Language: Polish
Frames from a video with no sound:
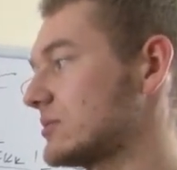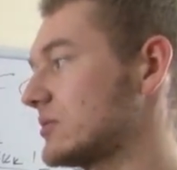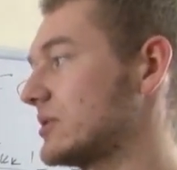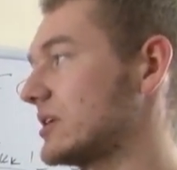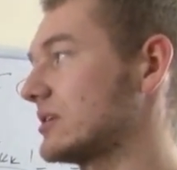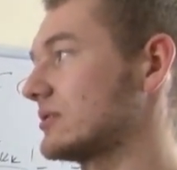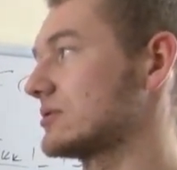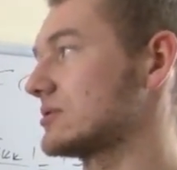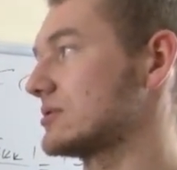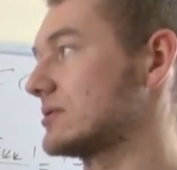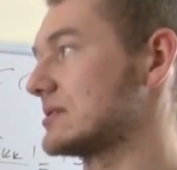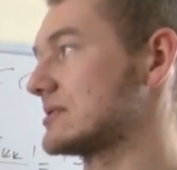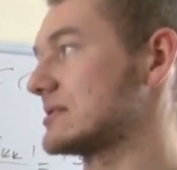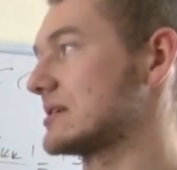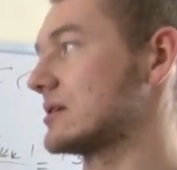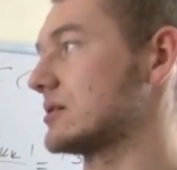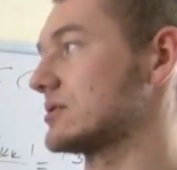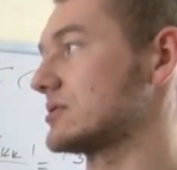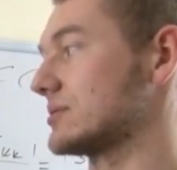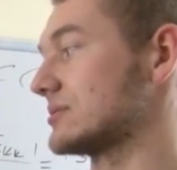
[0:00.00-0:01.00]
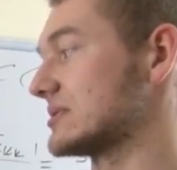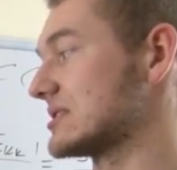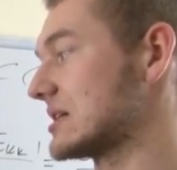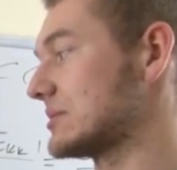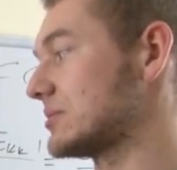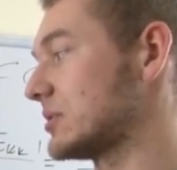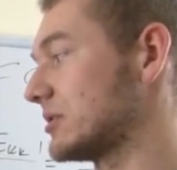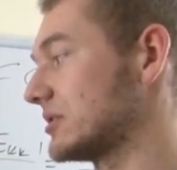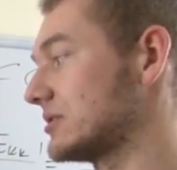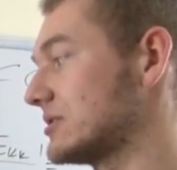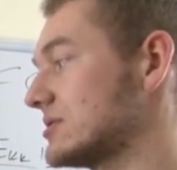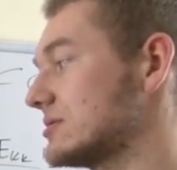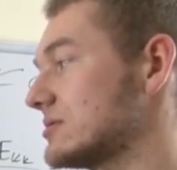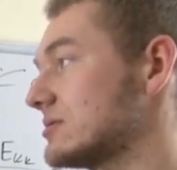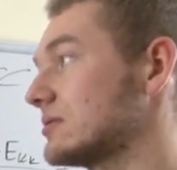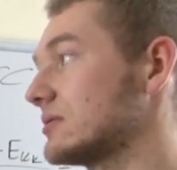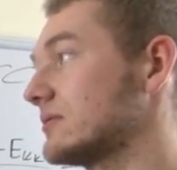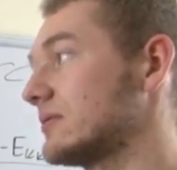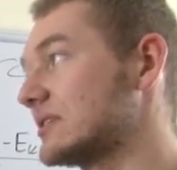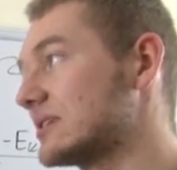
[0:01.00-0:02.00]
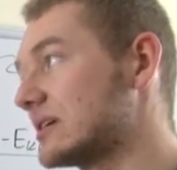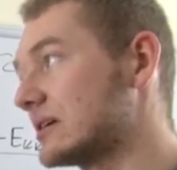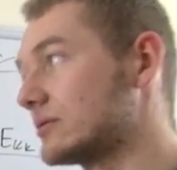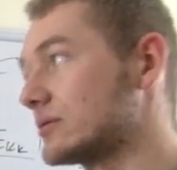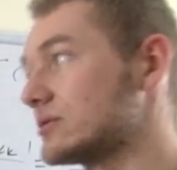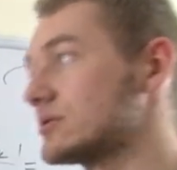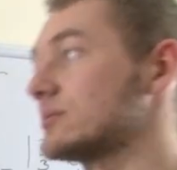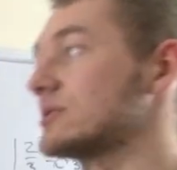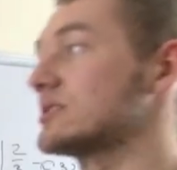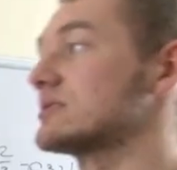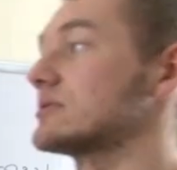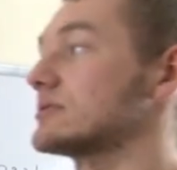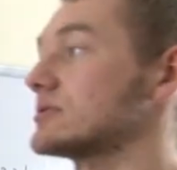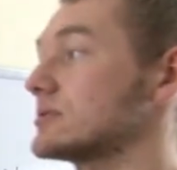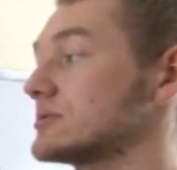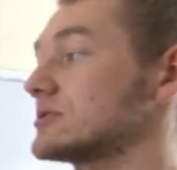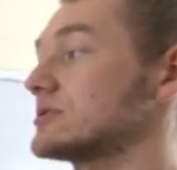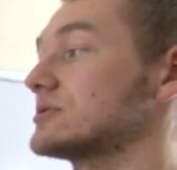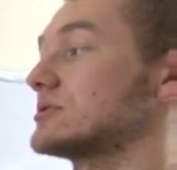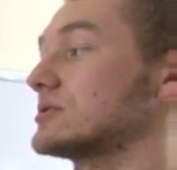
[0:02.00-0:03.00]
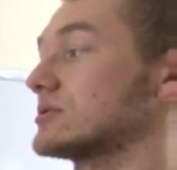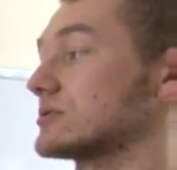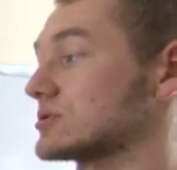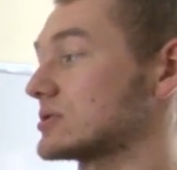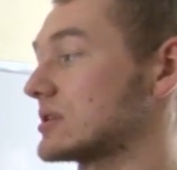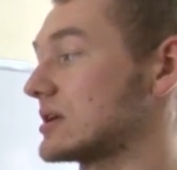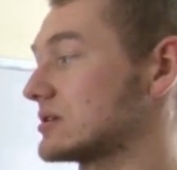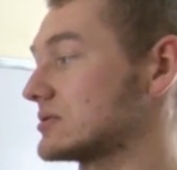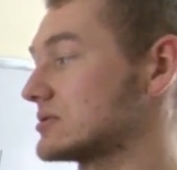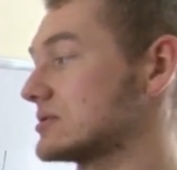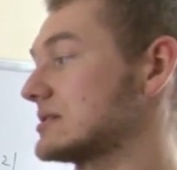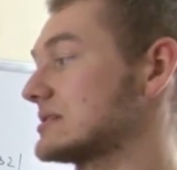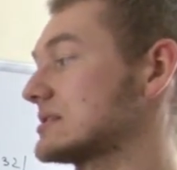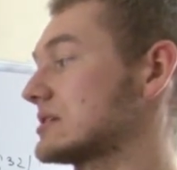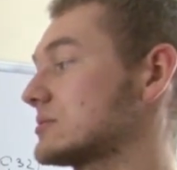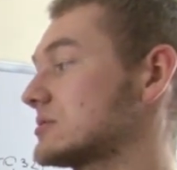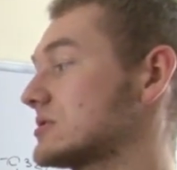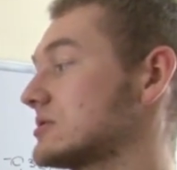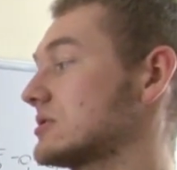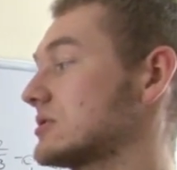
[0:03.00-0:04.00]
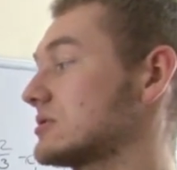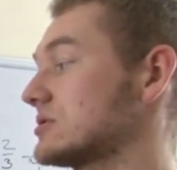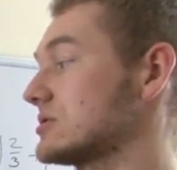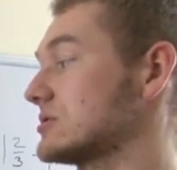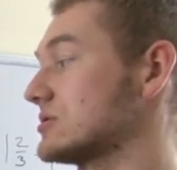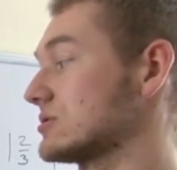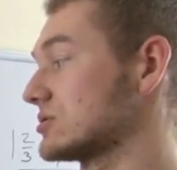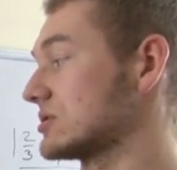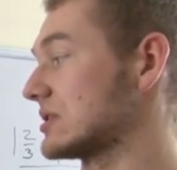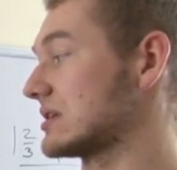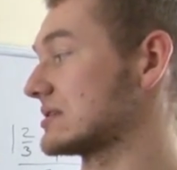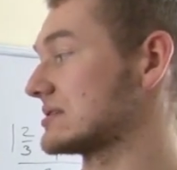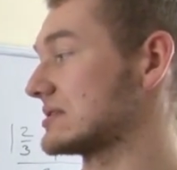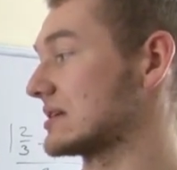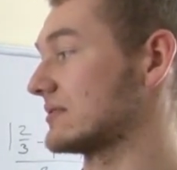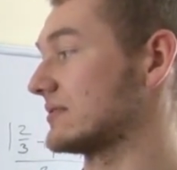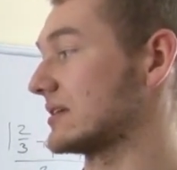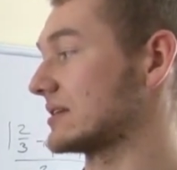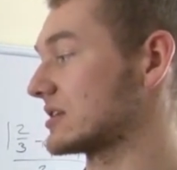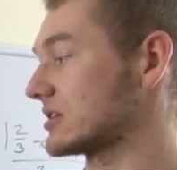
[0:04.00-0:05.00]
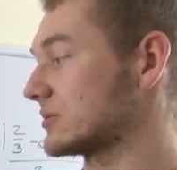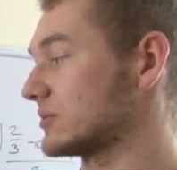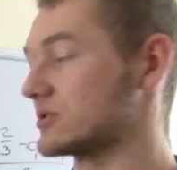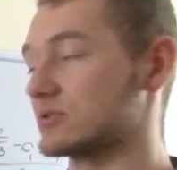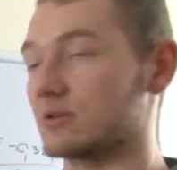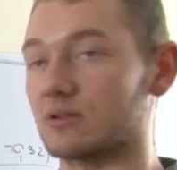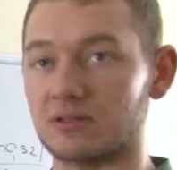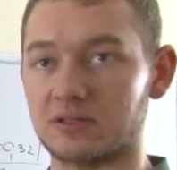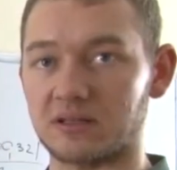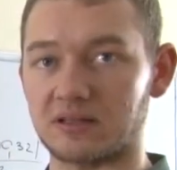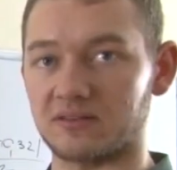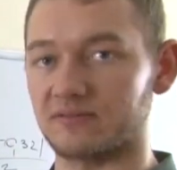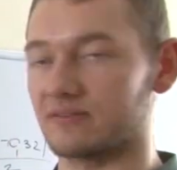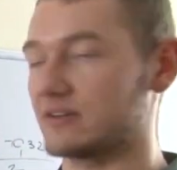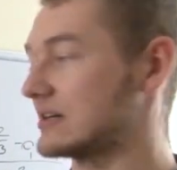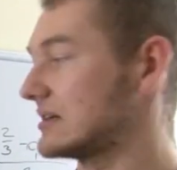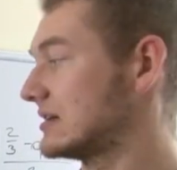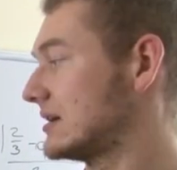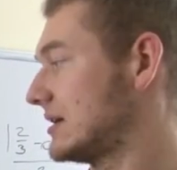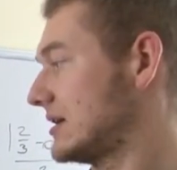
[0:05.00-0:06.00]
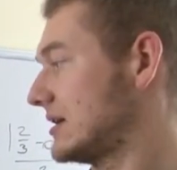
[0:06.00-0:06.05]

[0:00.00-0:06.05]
Prędkość to jest 0,8c po podniesieniu do kwadratu 8 razy 8, 64, czyli 0,64c kwadrat podzielone na 2.